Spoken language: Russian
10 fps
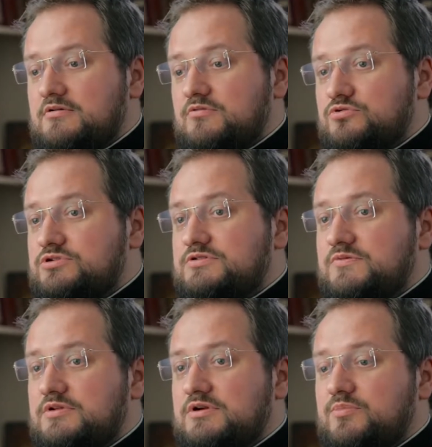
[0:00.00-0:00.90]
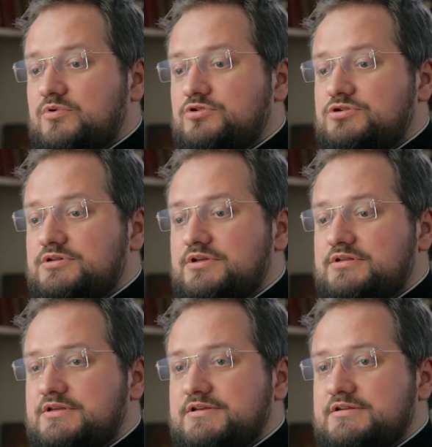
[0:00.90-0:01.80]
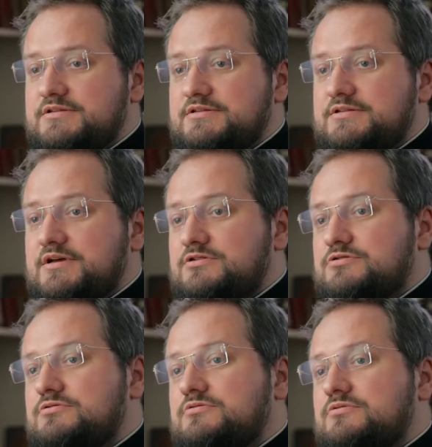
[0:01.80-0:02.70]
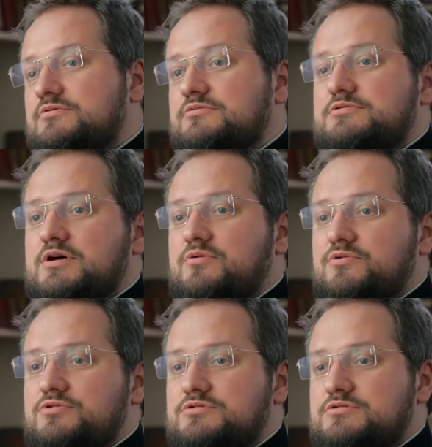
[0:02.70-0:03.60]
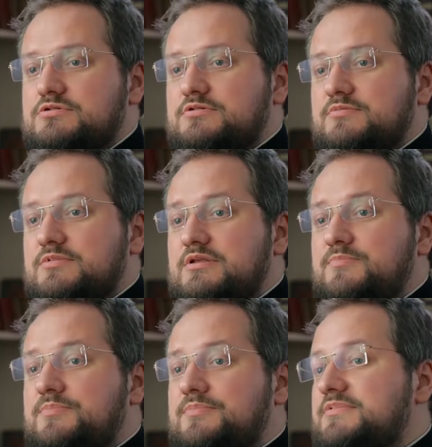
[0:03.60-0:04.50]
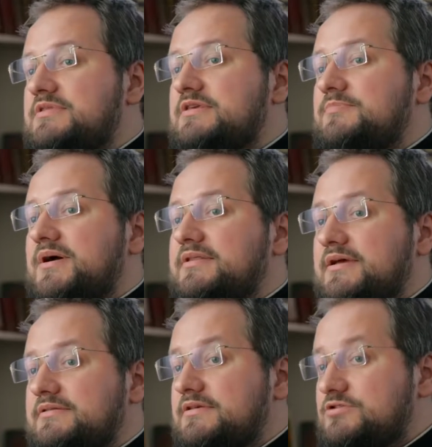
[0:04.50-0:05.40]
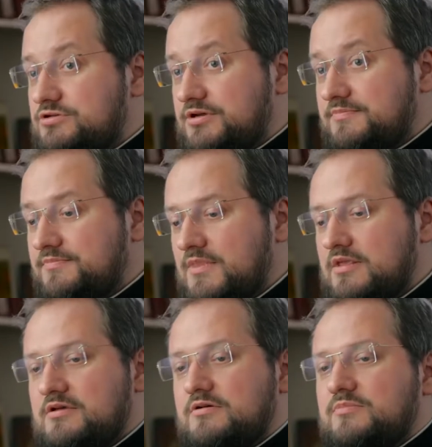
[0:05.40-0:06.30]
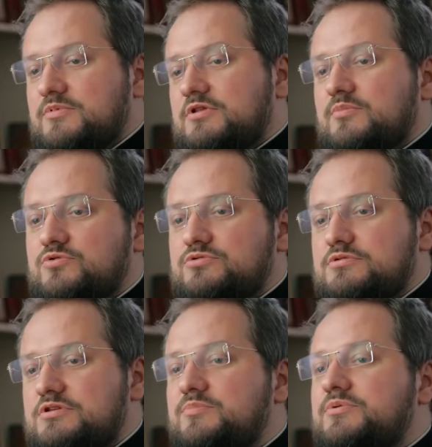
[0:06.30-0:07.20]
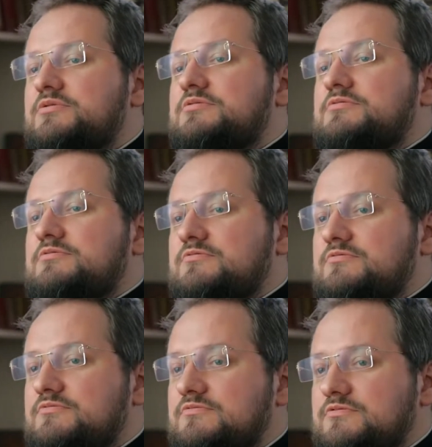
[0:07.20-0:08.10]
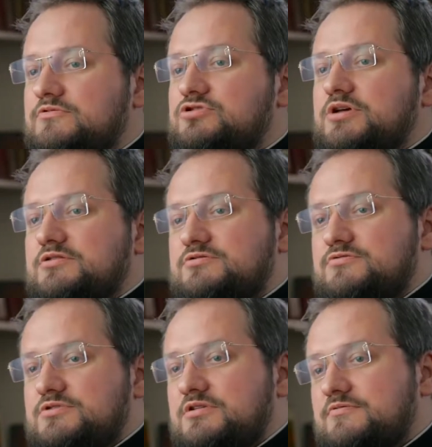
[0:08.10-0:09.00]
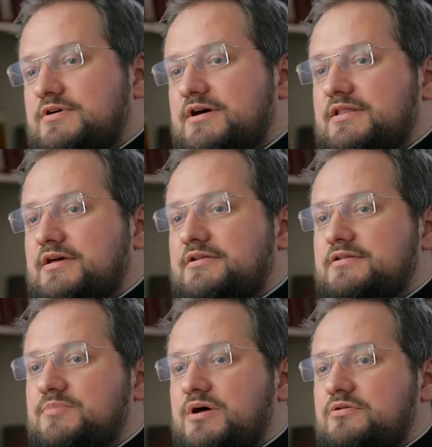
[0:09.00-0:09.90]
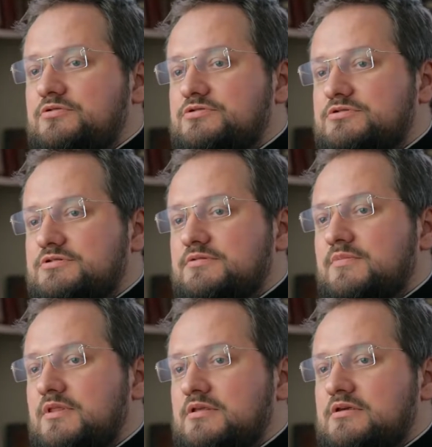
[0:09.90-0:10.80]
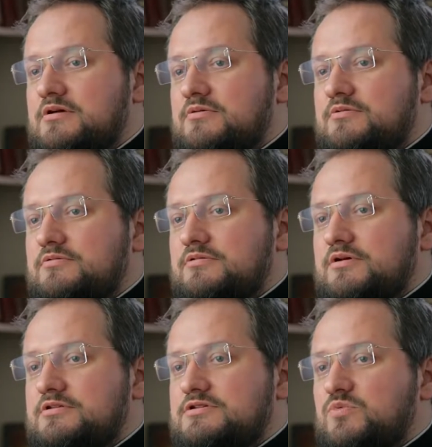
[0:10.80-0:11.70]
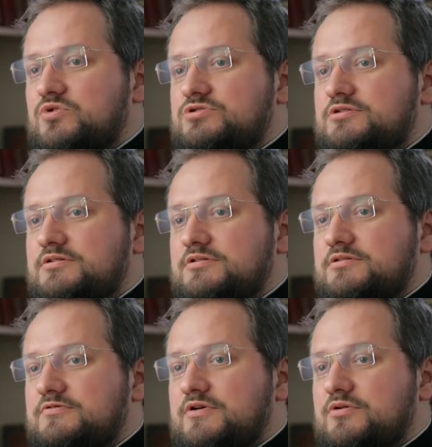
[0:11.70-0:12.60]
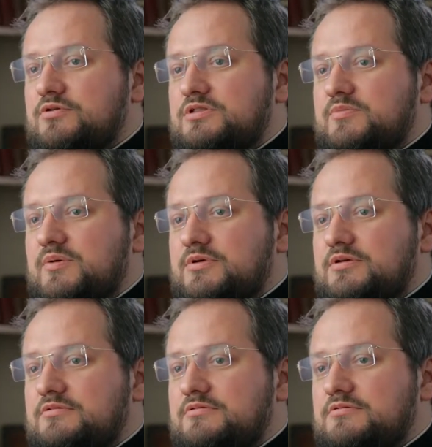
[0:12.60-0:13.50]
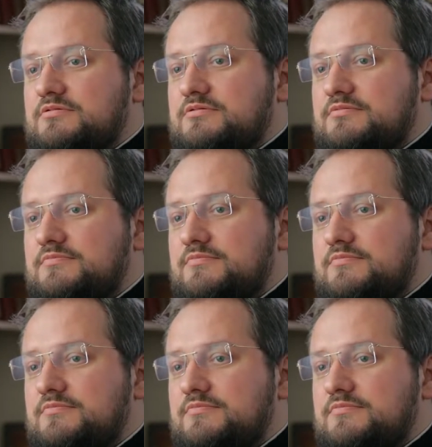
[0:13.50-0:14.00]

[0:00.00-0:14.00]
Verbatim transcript: Уж действительно проще не идти, если ты знаешь, что закончится не, непонятно чем. Потому что не быть вот, частью всей этого канала не получится. Вот. А не сможешь ли ты в какой-то момент э,